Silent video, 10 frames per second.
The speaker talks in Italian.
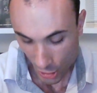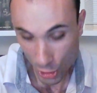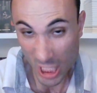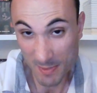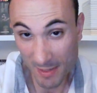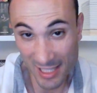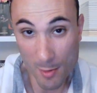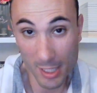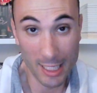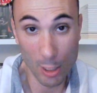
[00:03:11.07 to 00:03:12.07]
ce
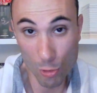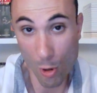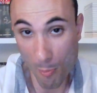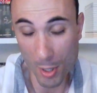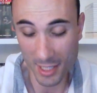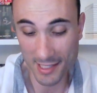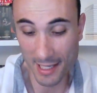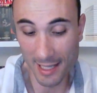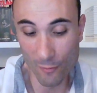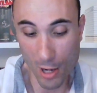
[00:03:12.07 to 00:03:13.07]
l'aspettavo perché lui è un po' che
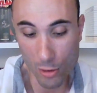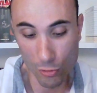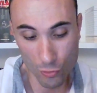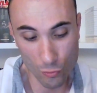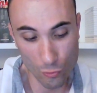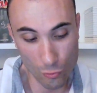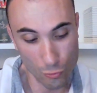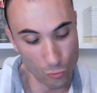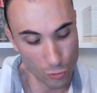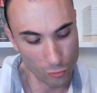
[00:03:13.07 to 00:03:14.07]
sta lavorando
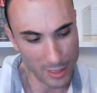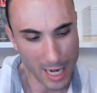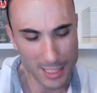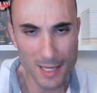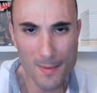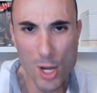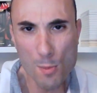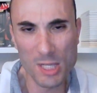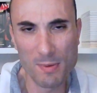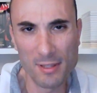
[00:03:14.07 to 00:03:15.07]
su, su Texas. Io
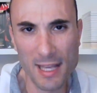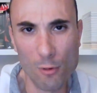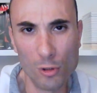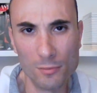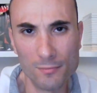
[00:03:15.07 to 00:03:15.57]
mi aspettavo.